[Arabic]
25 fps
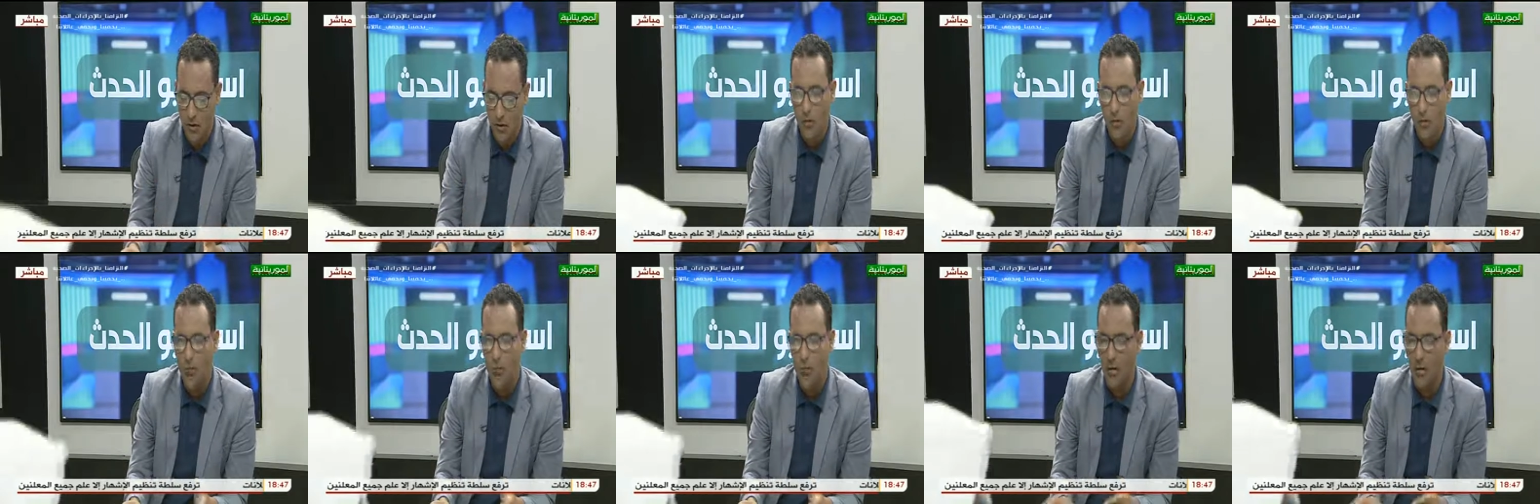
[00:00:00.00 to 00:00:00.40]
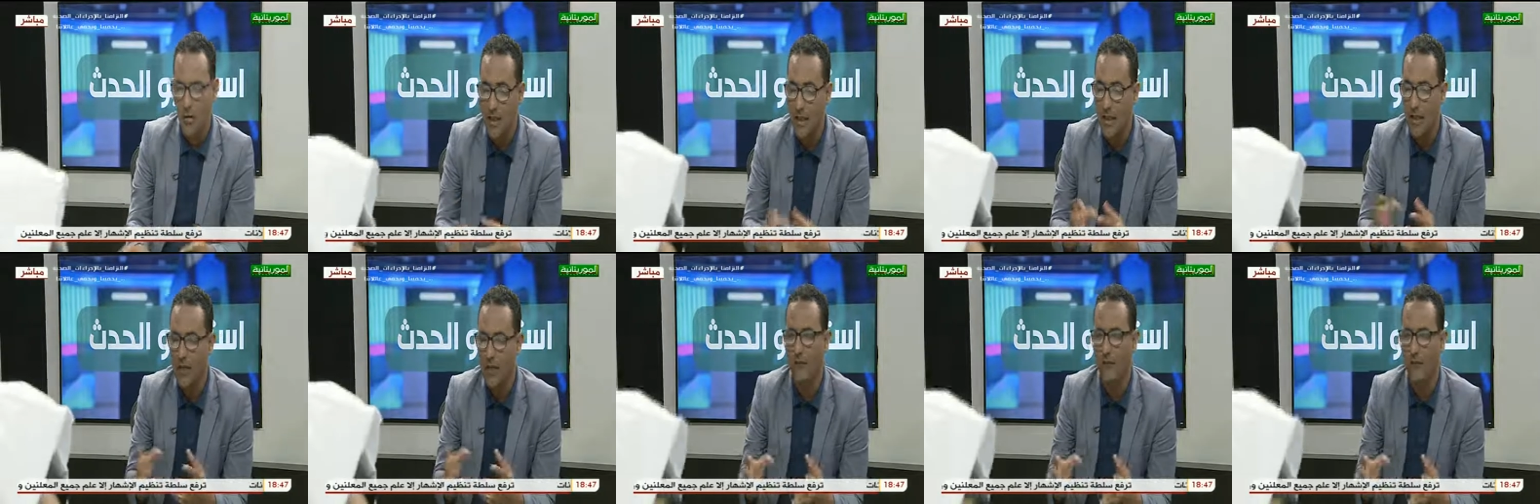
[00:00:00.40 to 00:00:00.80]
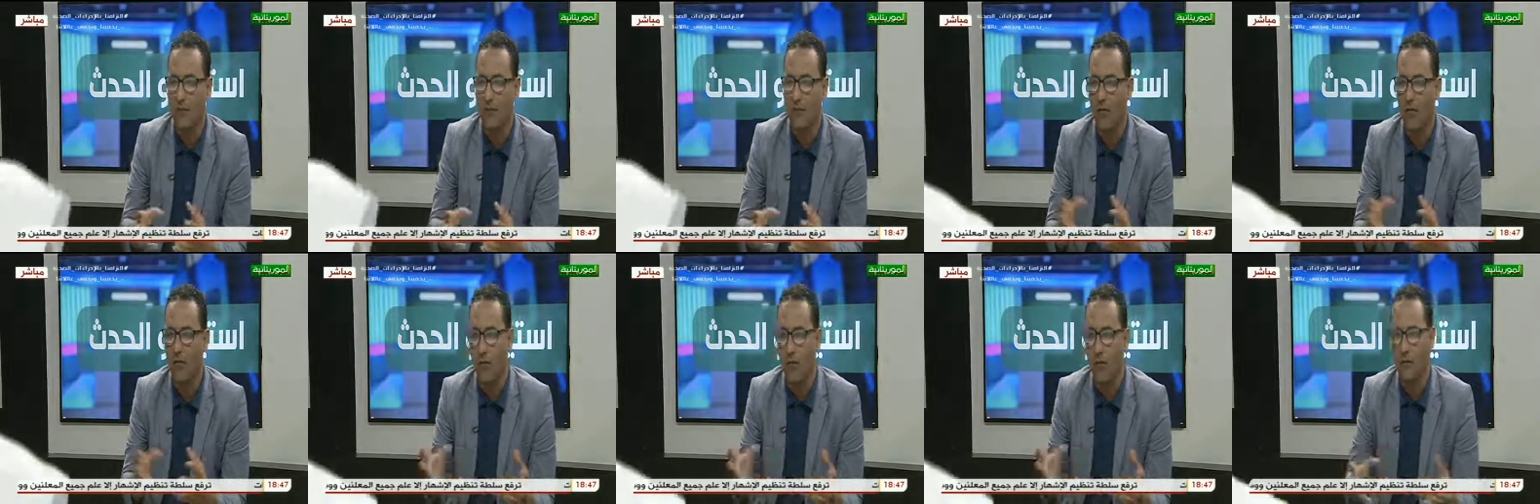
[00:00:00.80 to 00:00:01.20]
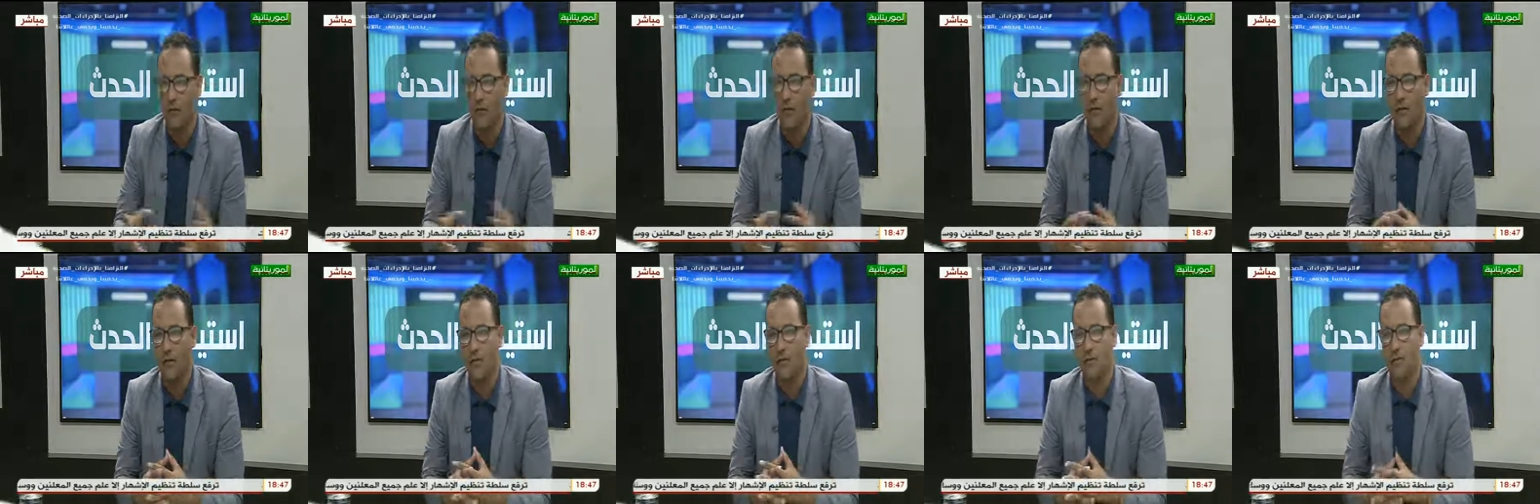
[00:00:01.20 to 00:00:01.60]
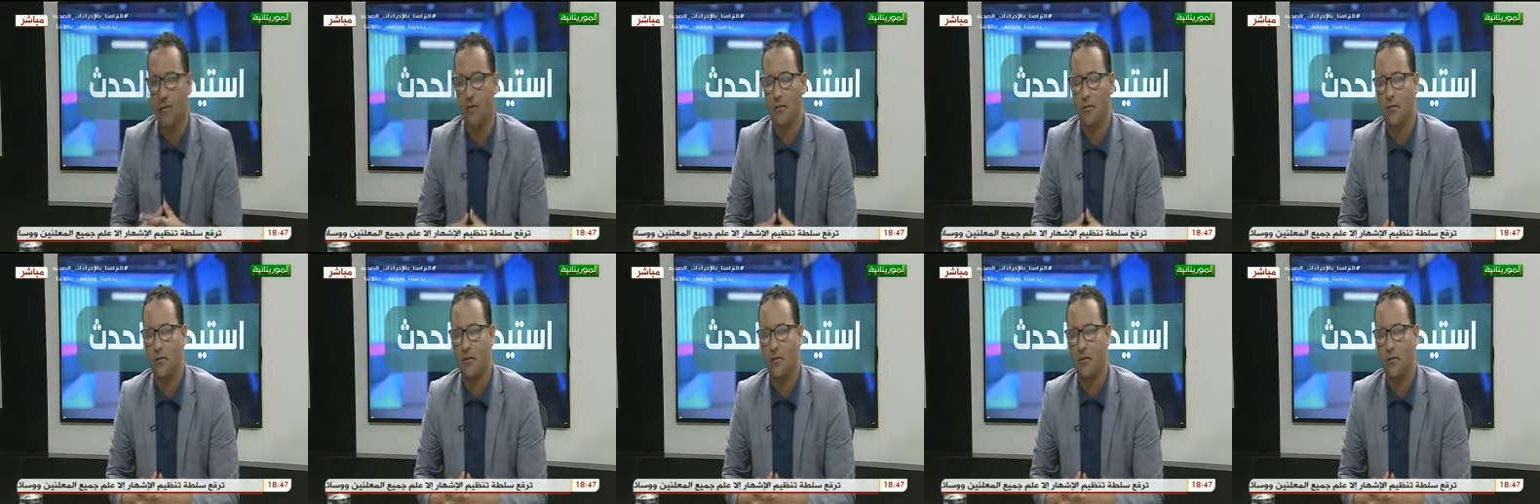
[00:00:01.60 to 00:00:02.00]
وكذلك الطواقم
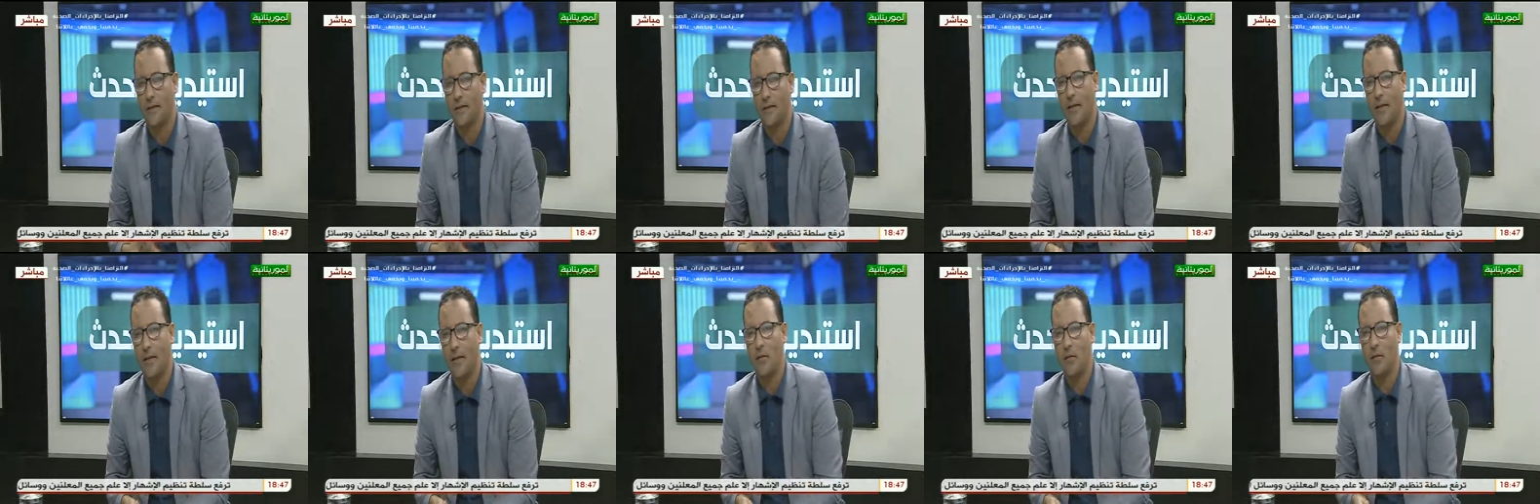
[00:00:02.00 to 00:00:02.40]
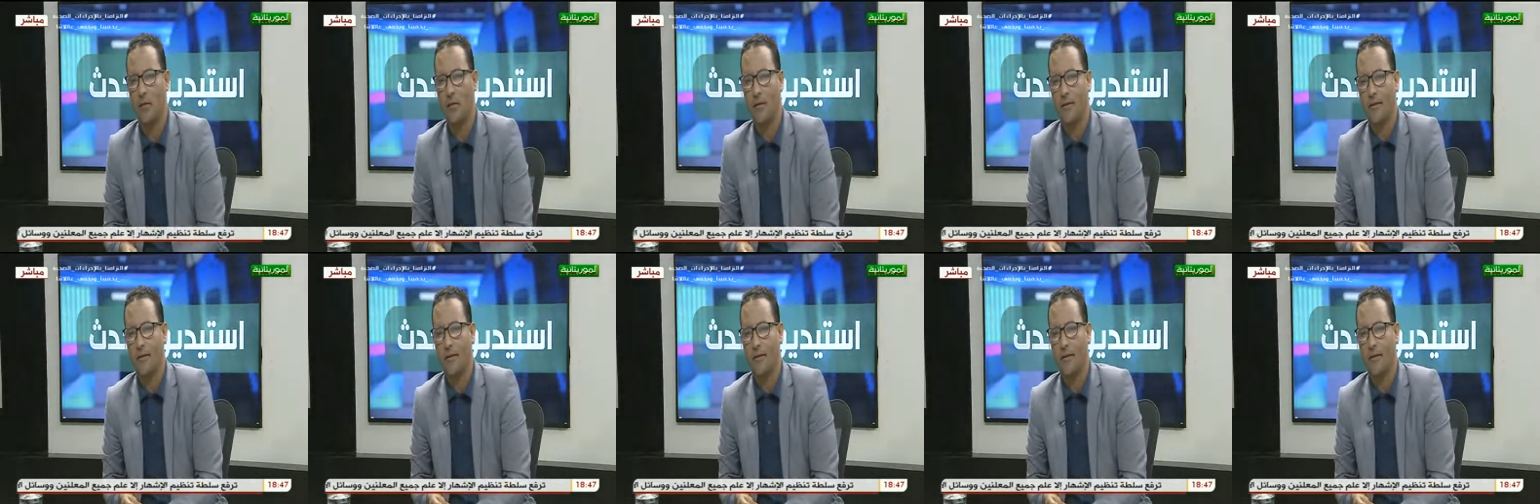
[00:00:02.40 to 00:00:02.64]
مالي التربوي